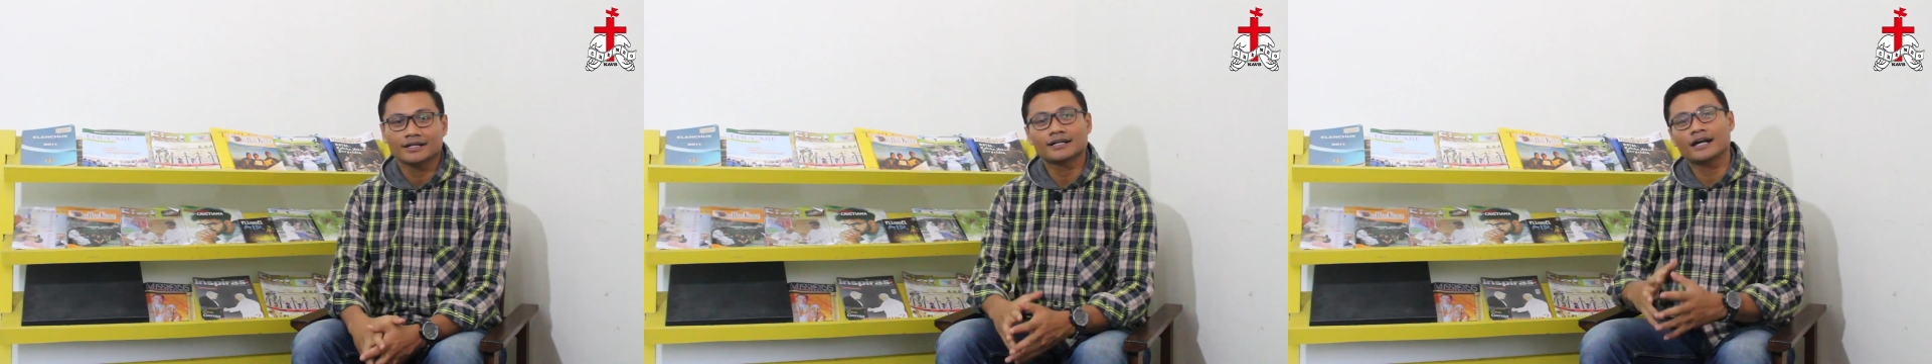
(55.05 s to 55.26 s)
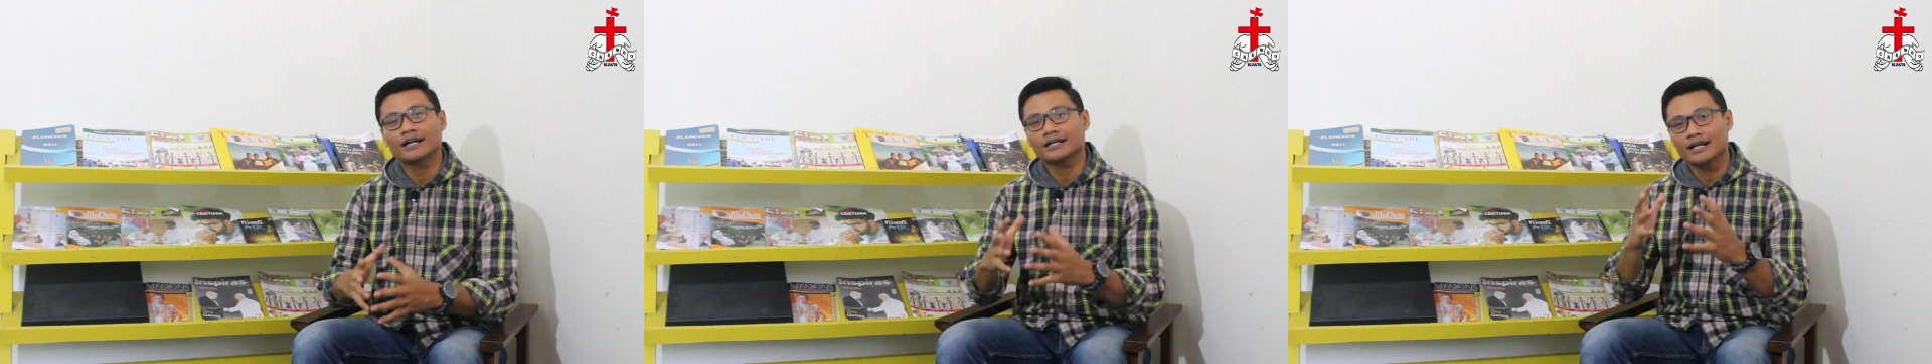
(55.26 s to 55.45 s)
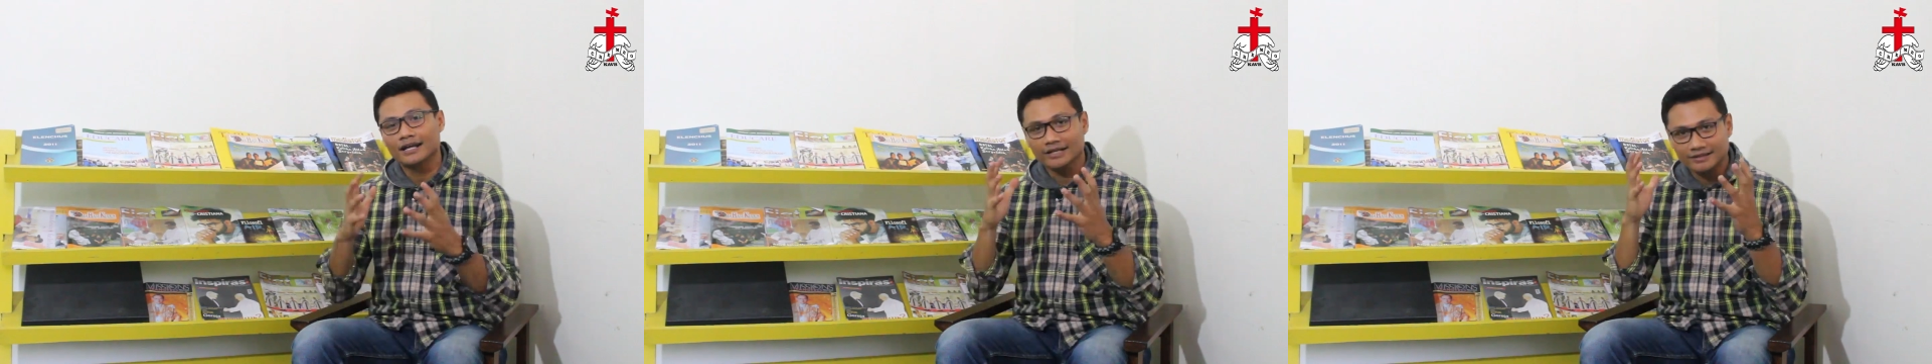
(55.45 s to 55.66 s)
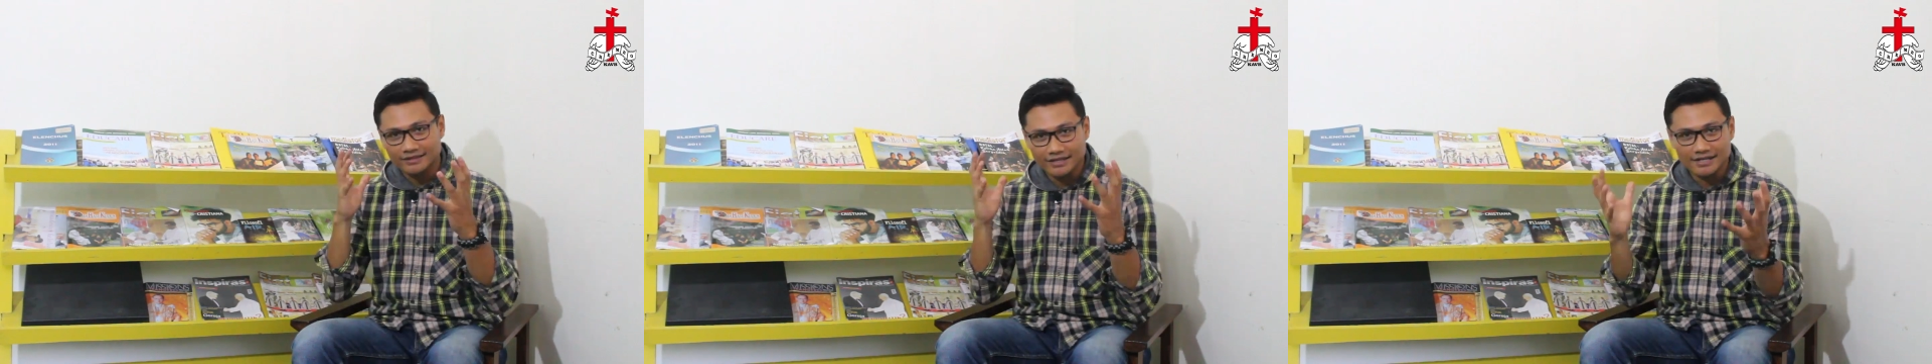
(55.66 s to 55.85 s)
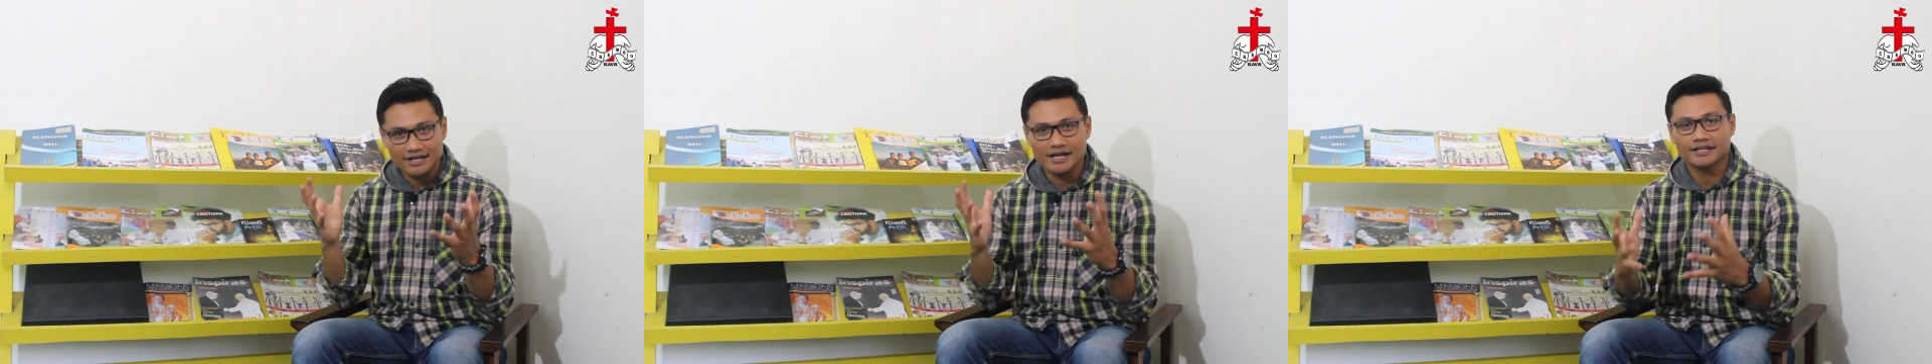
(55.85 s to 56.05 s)
Karena
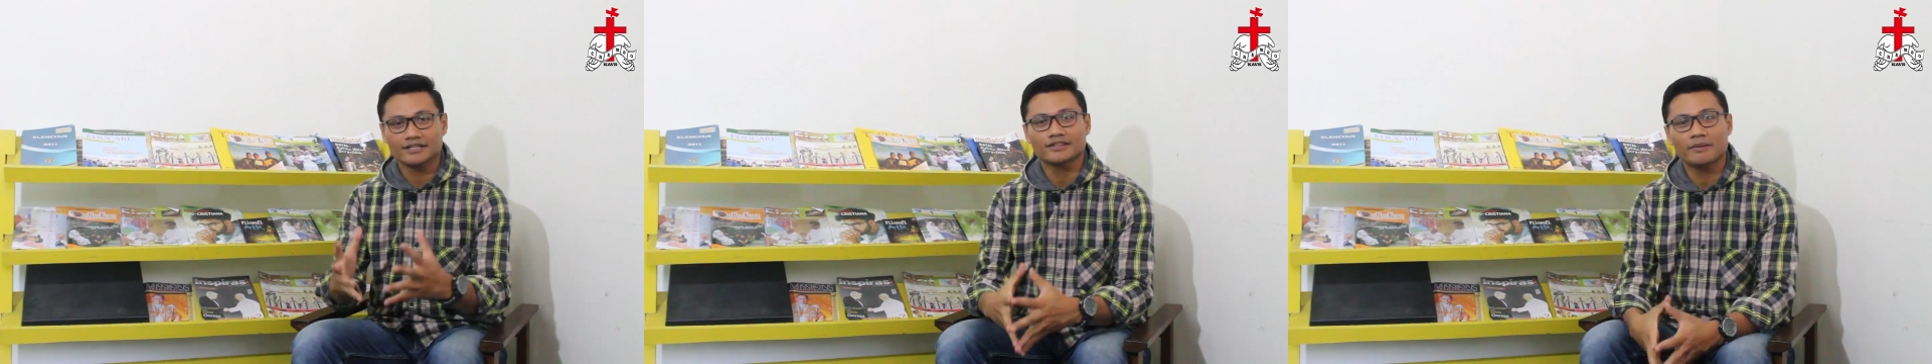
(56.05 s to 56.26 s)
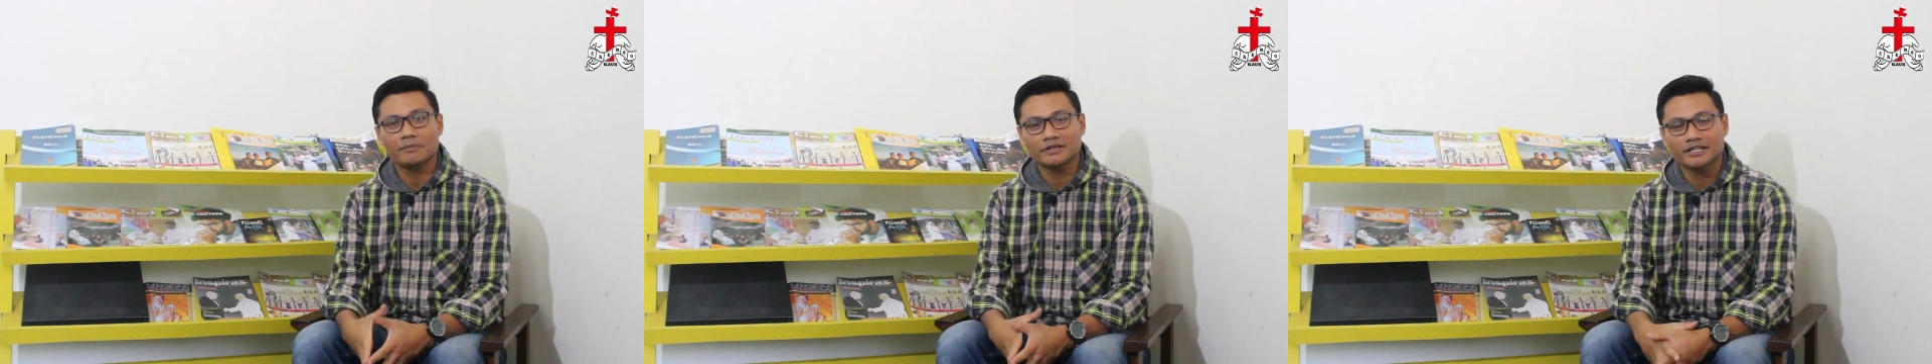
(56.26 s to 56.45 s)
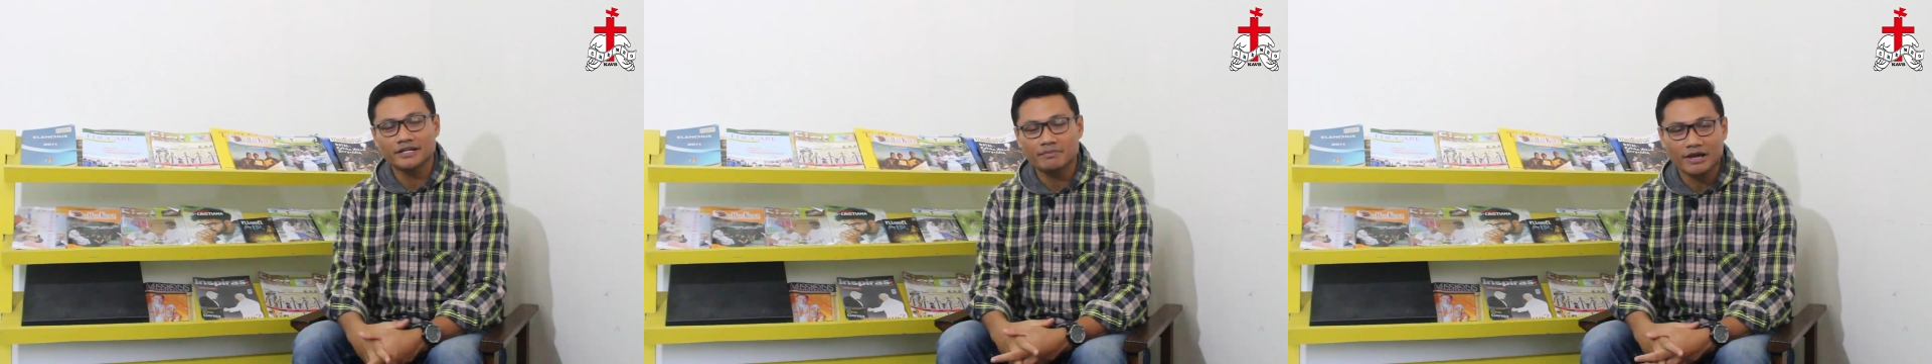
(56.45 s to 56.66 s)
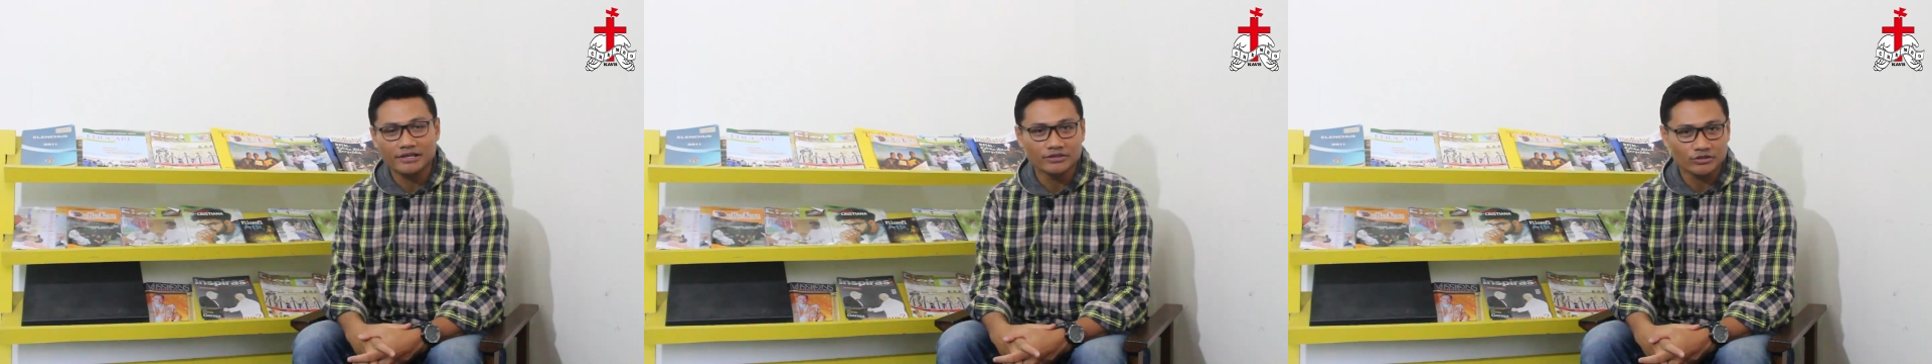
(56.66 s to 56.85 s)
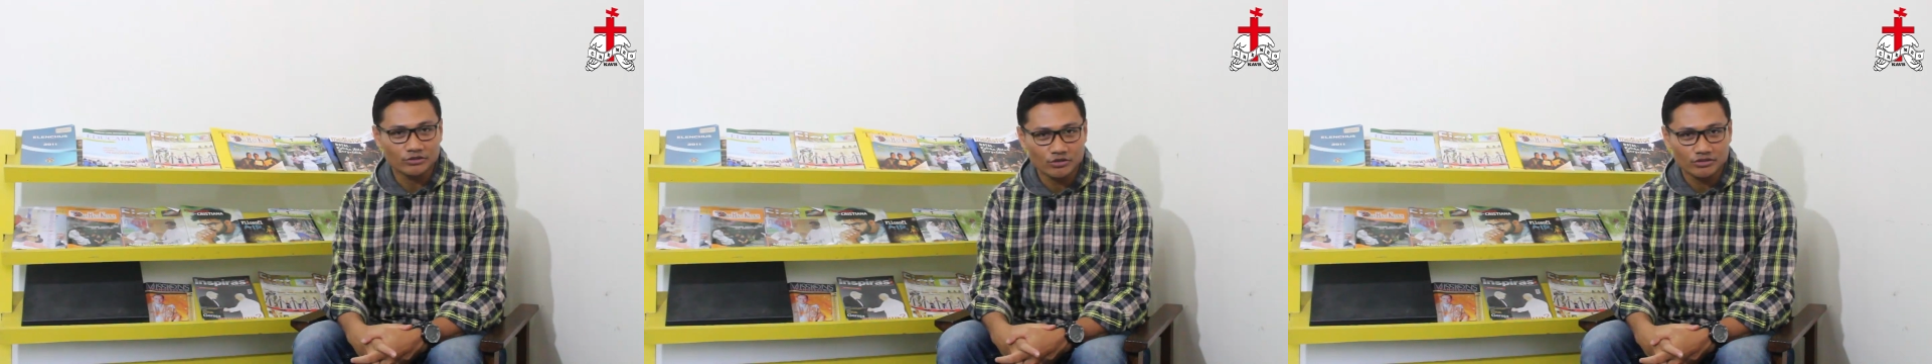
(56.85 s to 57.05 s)
ketika kita
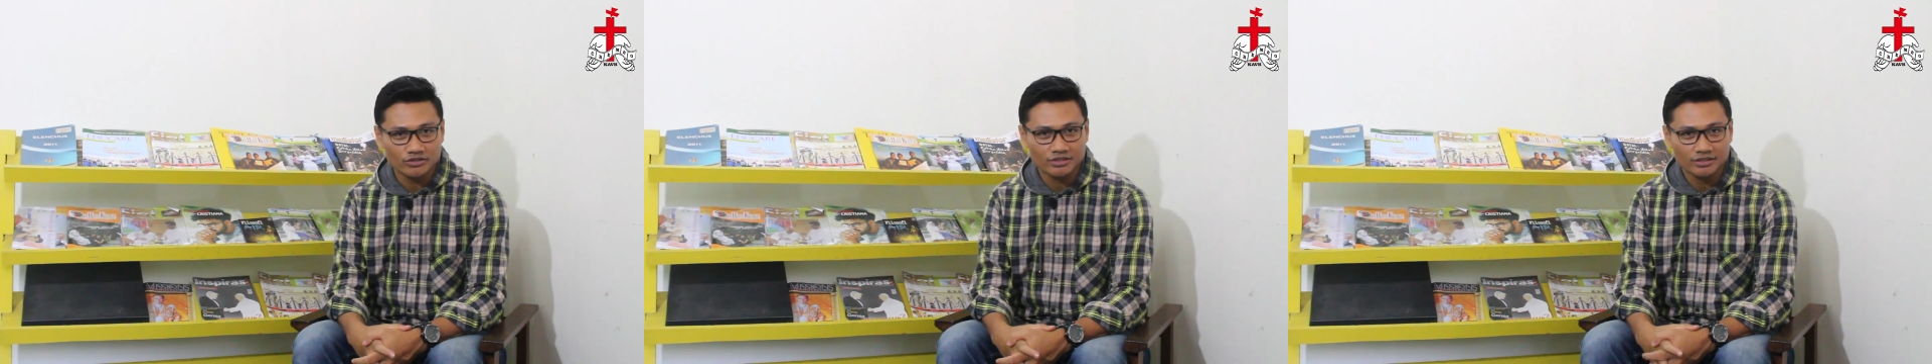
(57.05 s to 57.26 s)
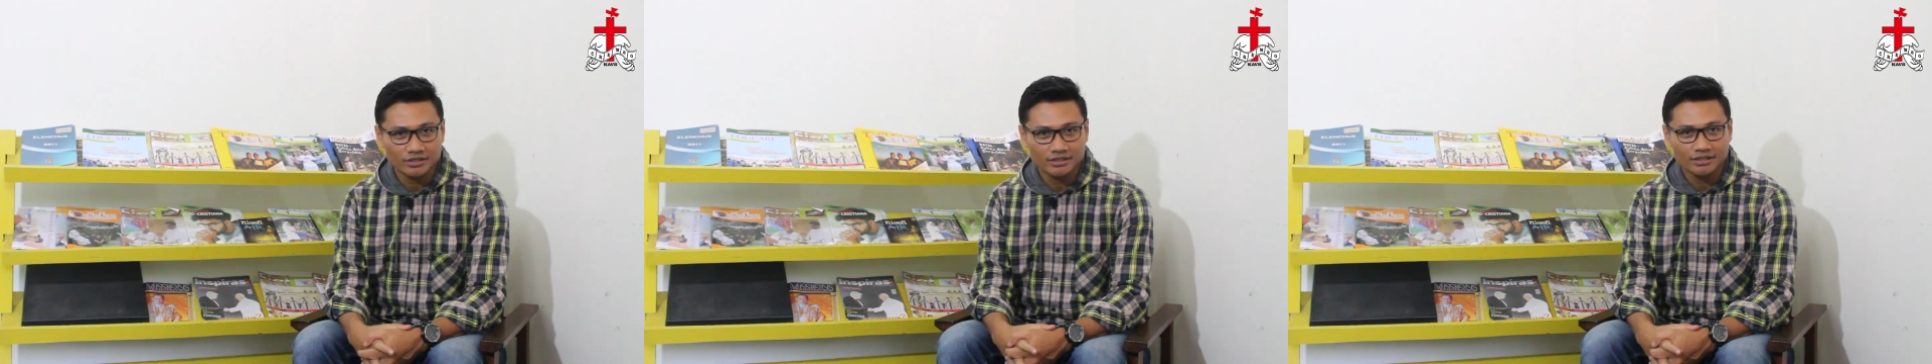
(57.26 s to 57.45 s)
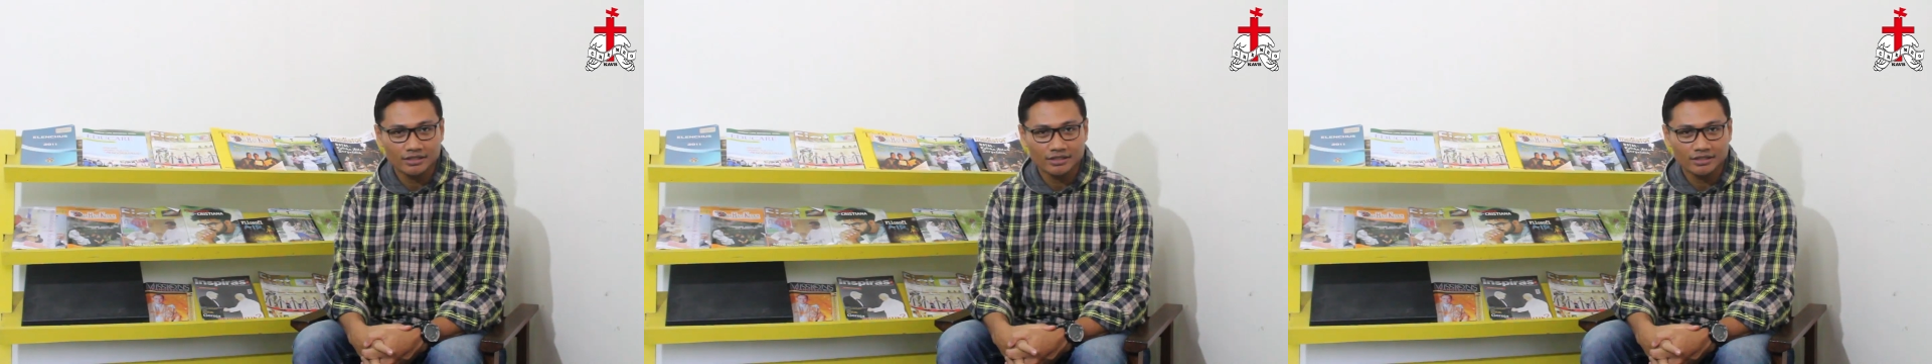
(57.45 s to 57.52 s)
menerima Yesus,